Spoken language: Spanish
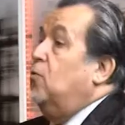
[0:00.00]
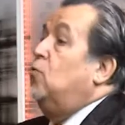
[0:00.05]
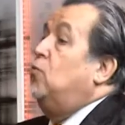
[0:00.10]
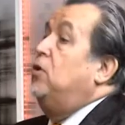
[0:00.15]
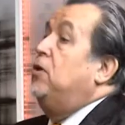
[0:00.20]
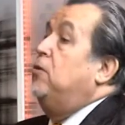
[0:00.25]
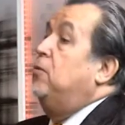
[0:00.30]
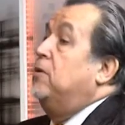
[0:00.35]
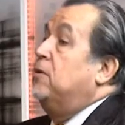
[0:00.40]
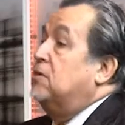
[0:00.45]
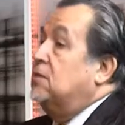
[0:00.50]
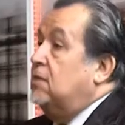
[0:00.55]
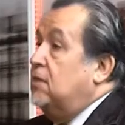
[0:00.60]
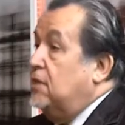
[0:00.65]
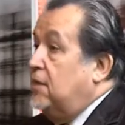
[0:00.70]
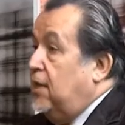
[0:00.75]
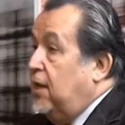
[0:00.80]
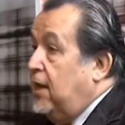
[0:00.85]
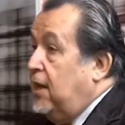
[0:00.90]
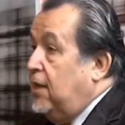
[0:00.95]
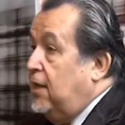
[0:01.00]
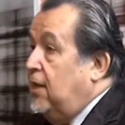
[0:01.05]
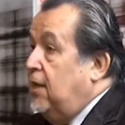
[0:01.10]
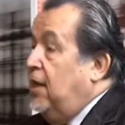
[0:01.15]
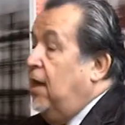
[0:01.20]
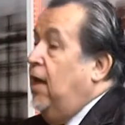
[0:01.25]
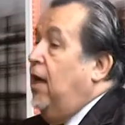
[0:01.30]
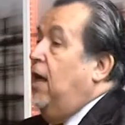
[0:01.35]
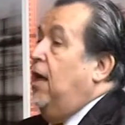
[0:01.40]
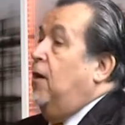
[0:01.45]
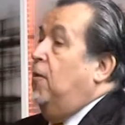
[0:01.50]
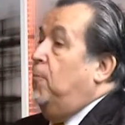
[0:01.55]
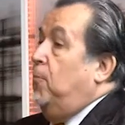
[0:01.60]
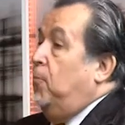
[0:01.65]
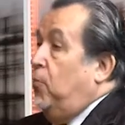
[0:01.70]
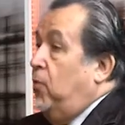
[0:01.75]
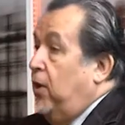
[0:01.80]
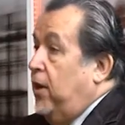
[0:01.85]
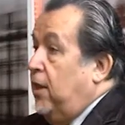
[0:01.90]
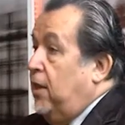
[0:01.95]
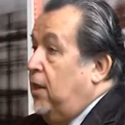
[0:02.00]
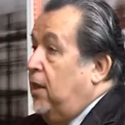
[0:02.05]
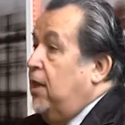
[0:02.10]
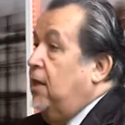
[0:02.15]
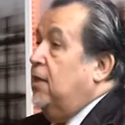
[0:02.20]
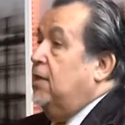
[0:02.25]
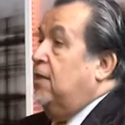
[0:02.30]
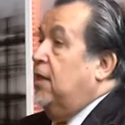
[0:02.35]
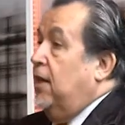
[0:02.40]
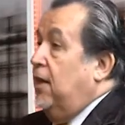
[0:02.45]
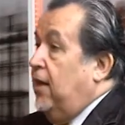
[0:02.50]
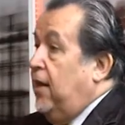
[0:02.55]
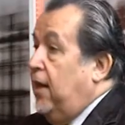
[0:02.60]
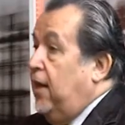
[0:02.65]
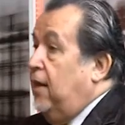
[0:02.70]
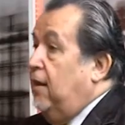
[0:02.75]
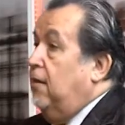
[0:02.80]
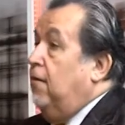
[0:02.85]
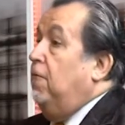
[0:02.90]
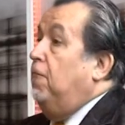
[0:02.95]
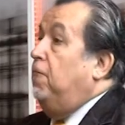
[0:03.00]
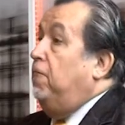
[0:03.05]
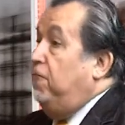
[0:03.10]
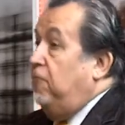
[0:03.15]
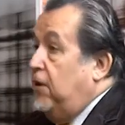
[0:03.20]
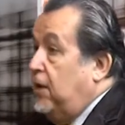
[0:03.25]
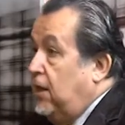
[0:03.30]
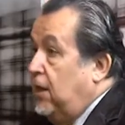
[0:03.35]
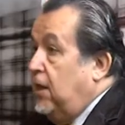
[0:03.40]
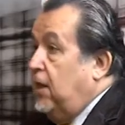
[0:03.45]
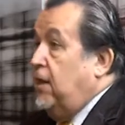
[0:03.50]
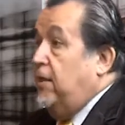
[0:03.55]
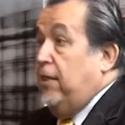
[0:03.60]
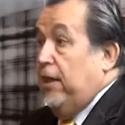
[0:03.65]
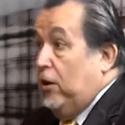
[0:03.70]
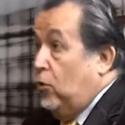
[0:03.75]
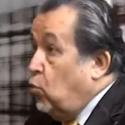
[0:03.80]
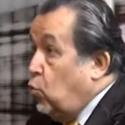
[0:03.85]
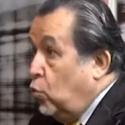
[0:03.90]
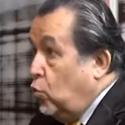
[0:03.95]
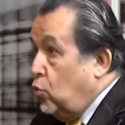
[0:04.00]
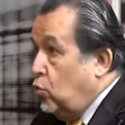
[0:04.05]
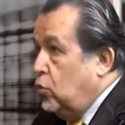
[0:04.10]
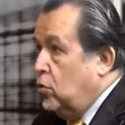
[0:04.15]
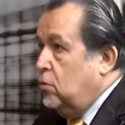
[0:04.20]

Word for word: universidad puede tener fines de lucro.